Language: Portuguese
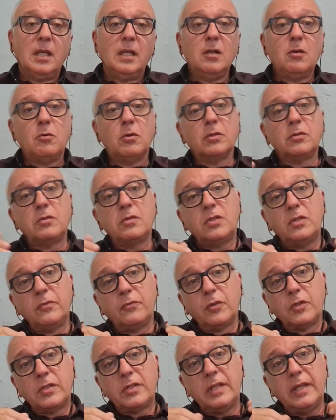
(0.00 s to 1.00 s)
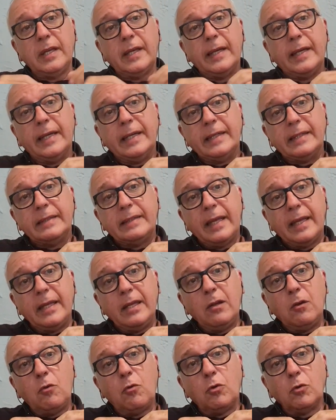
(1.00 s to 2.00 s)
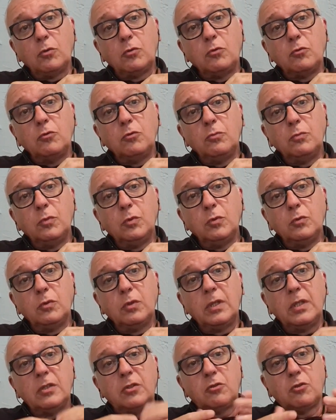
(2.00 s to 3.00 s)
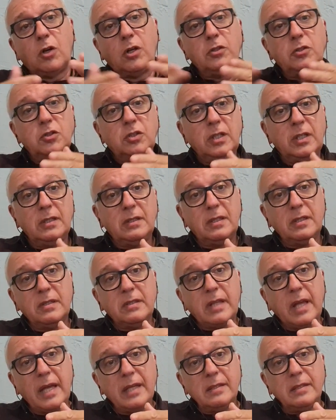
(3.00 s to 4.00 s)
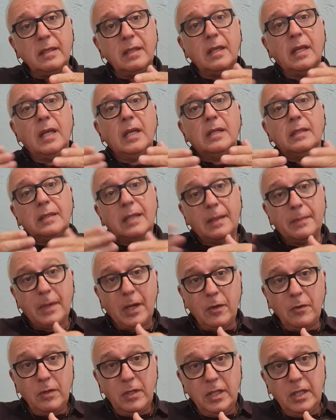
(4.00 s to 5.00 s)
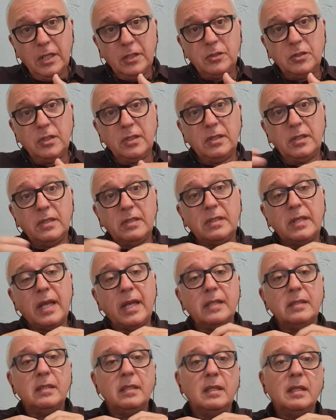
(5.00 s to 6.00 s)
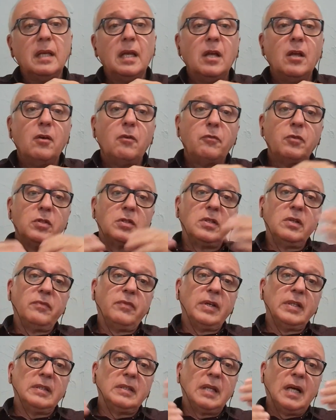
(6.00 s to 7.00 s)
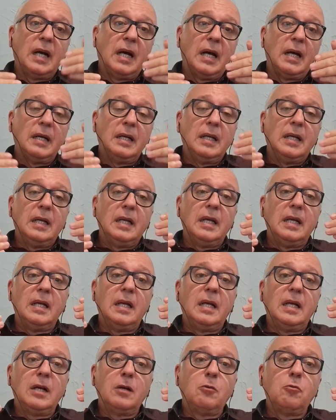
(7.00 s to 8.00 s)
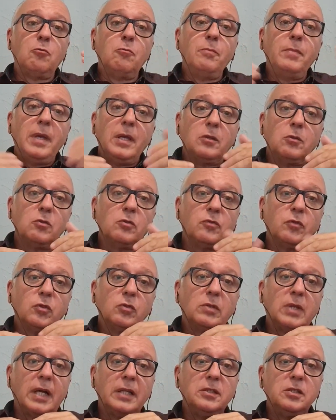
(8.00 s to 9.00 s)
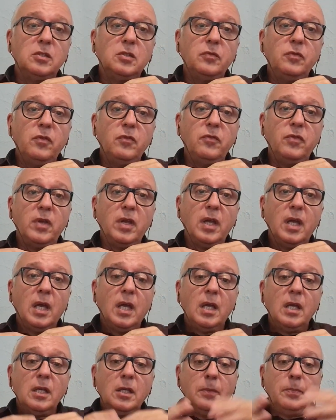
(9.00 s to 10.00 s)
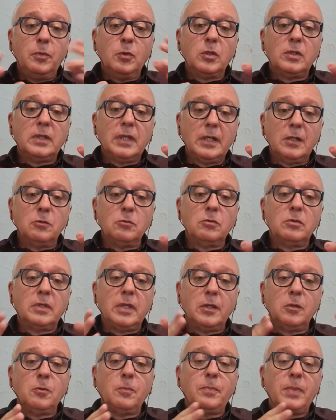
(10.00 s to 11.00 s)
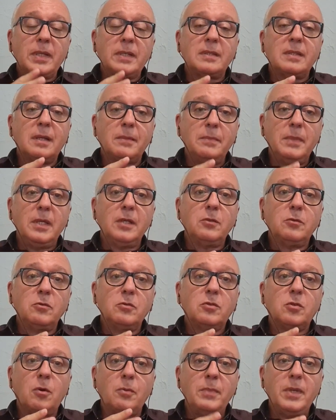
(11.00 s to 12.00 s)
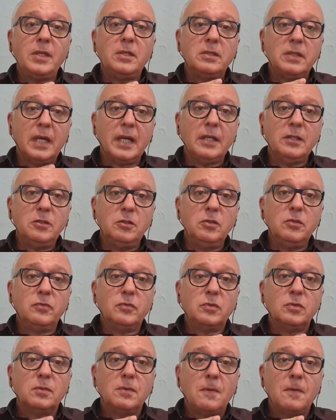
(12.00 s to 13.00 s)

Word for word: Enquanto que se você tem encontros no mundo que só te entristecem, na maioria te entristecem, você vai estar tá, uh, com menos vontade de viver e, portanto, tendo pensamentos somente negativos.